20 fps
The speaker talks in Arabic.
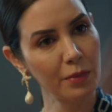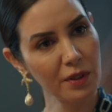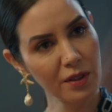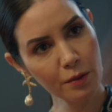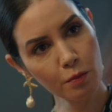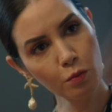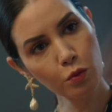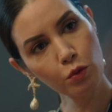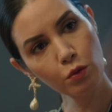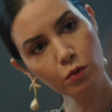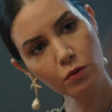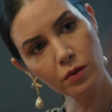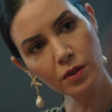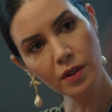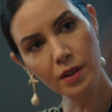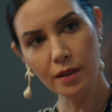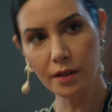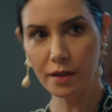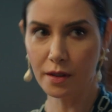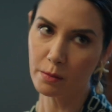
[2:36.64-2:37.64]
شو
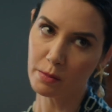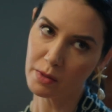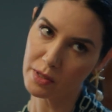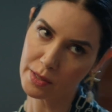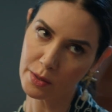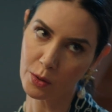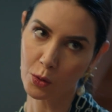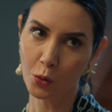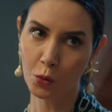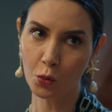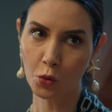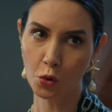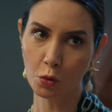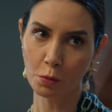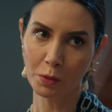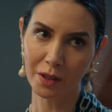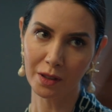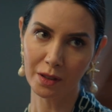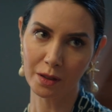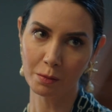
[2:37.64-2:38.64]
رأيك عمر لو أنا وأنت
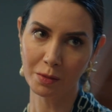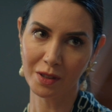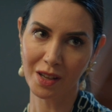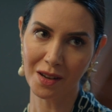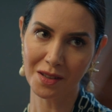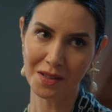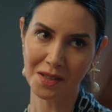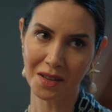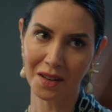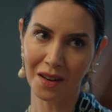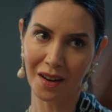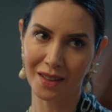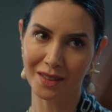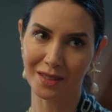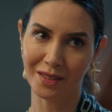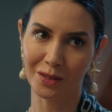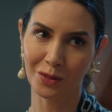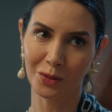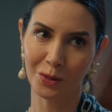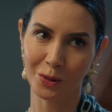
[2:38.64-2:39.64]
بنبطل نحكي
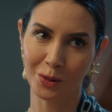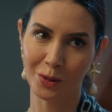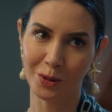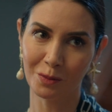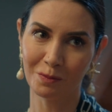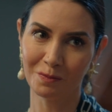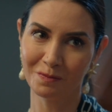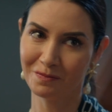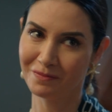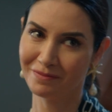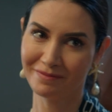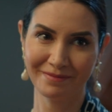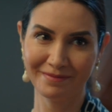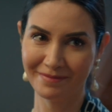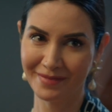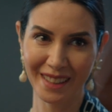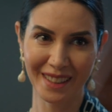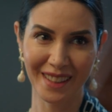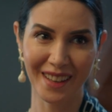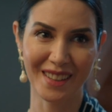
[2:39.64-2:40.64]
برسمية مع بعض؟
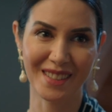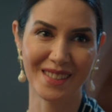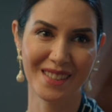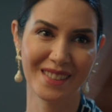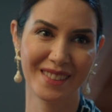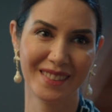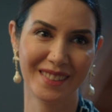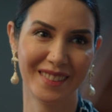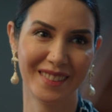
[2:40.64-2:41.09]
شو قلت؟